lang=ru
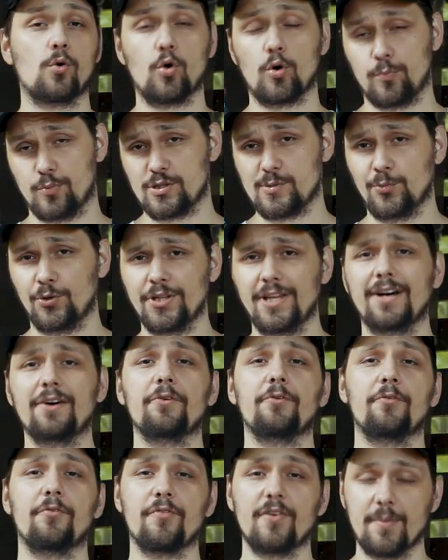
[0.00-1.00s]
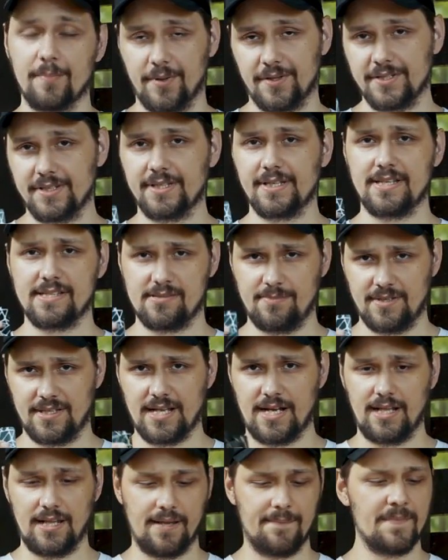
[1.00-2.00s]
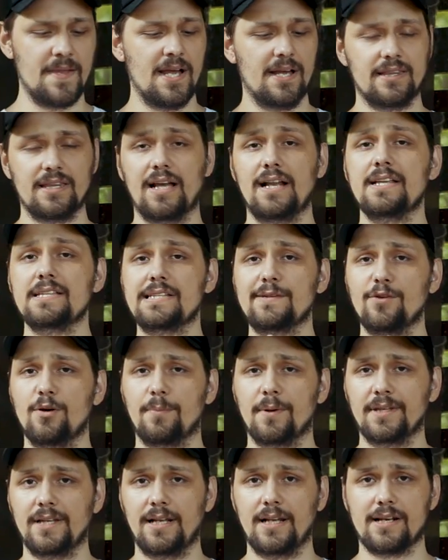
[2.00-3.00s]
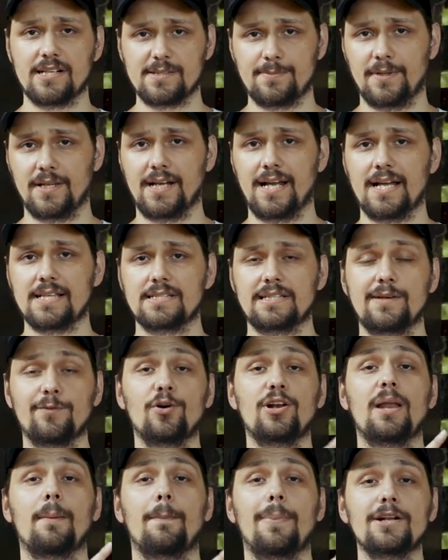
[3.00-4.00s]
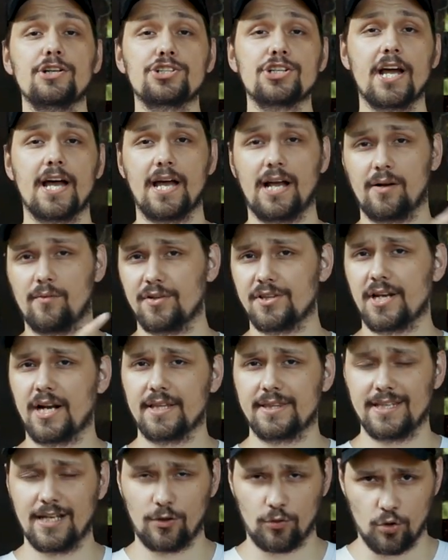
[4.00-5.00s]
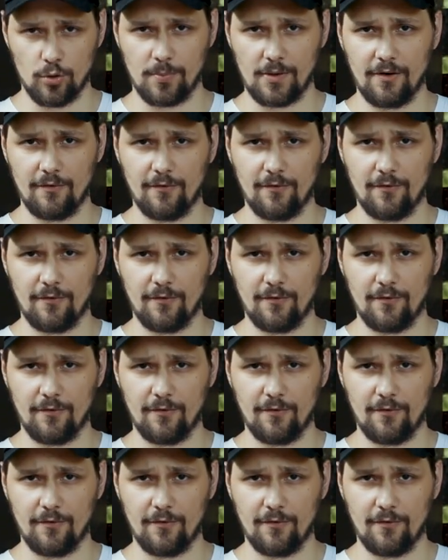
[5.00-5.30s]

Корпус мода выполнен из металла. На лицевой панели располагается довольно большая квадратная кнопка